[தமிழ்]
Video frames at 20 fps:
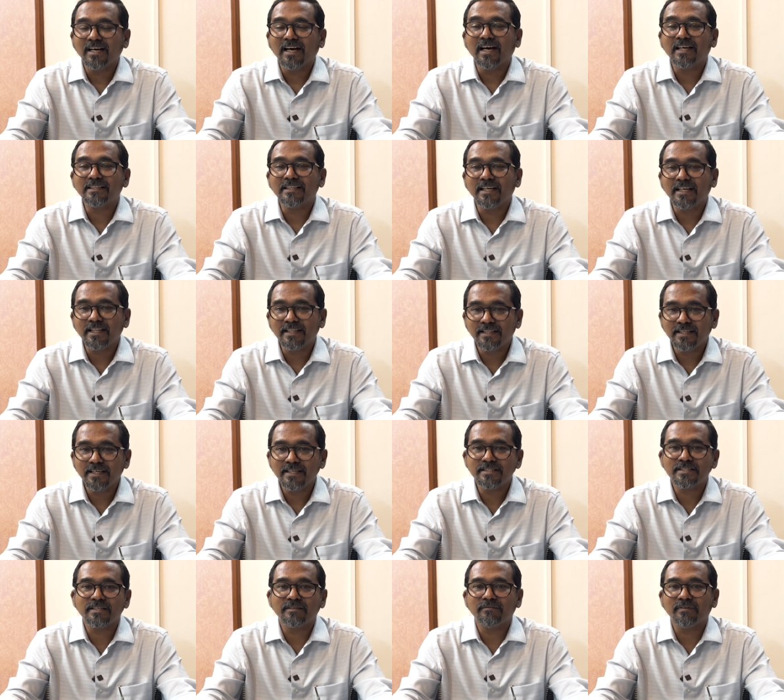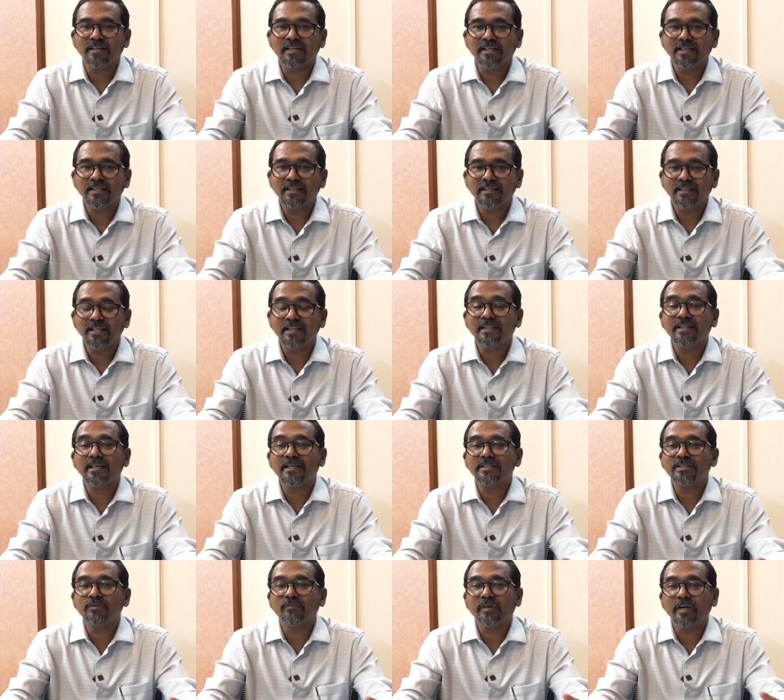அந்த நித்திய ஜீவனை நித்திய
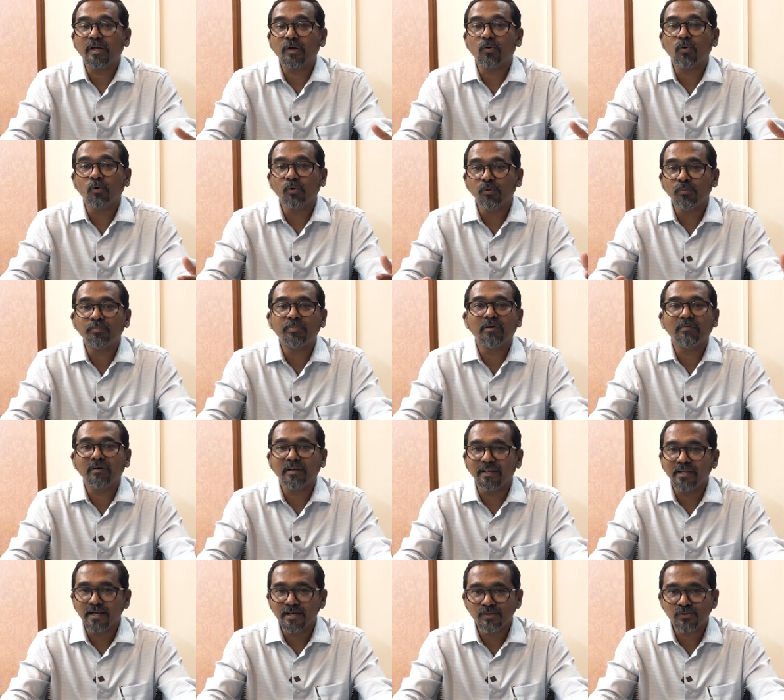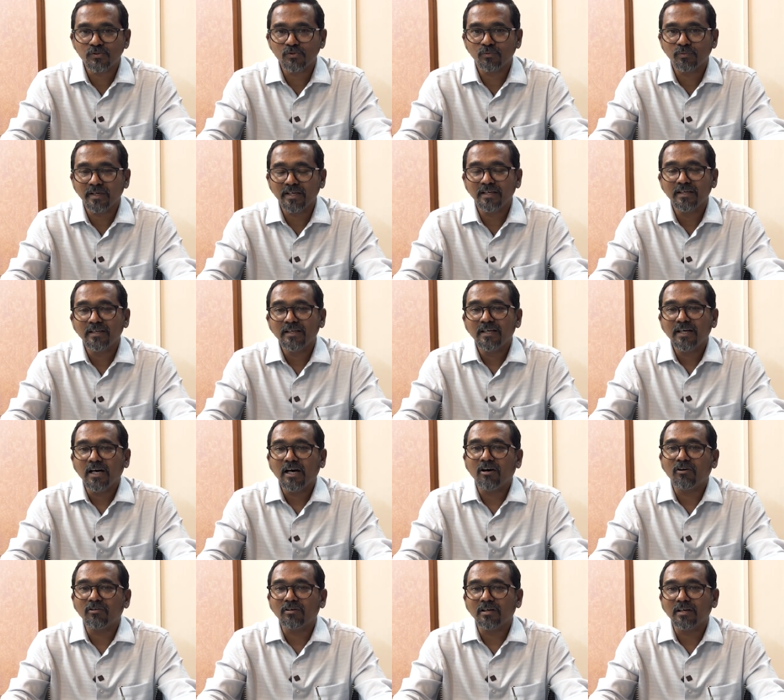ஜீவனை கொடுப்பவர் இயேசுவை
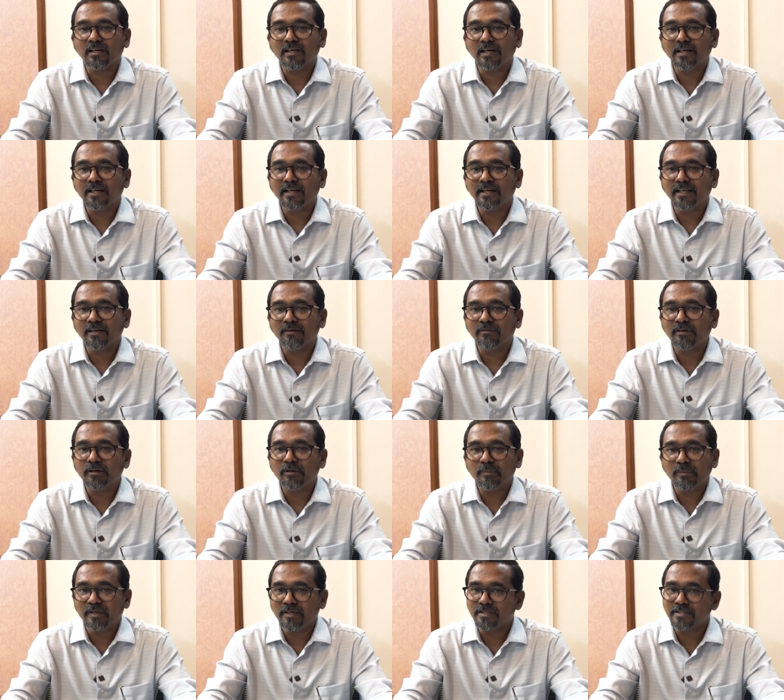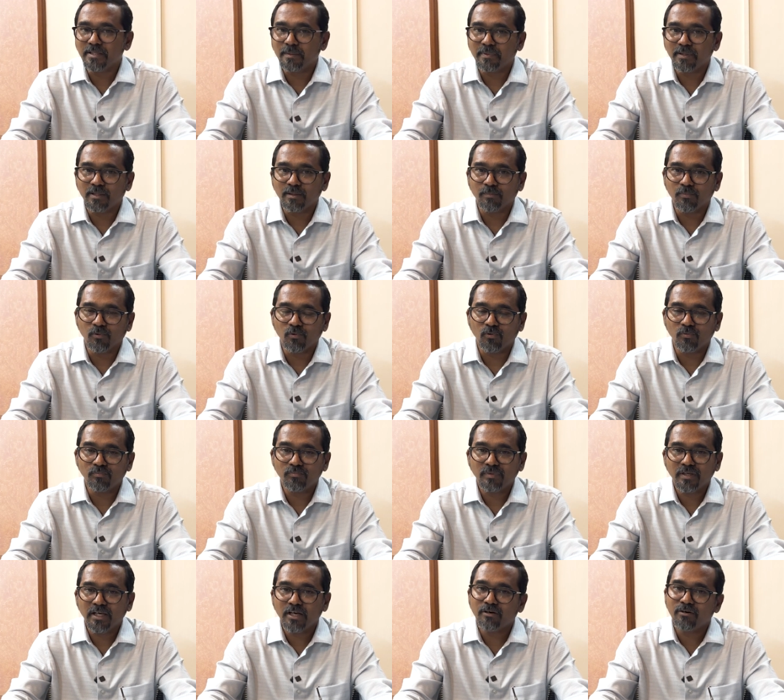அவர்கள் கண்டடைய வேண்டும் என்று ஜெபிக்க போகிறோம்
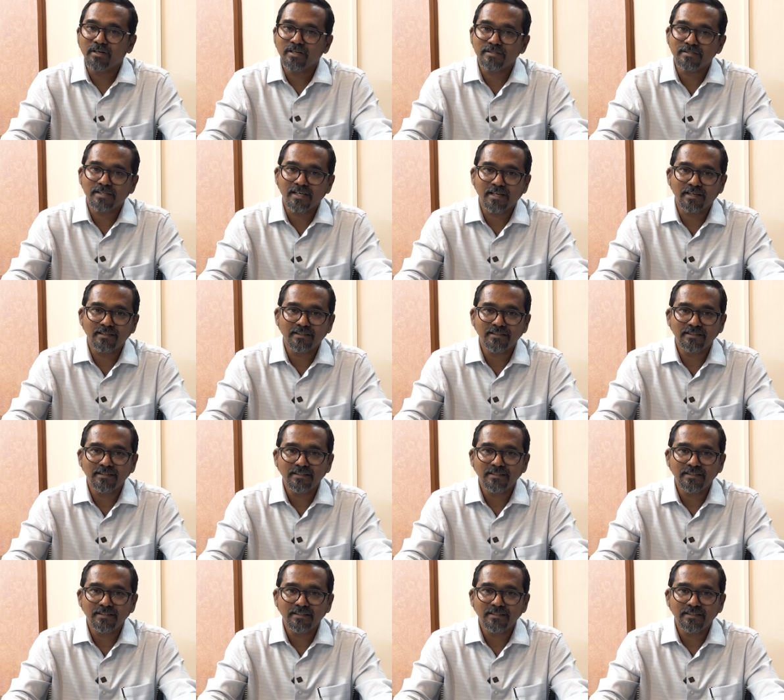என்னுடன் சேர்ந்து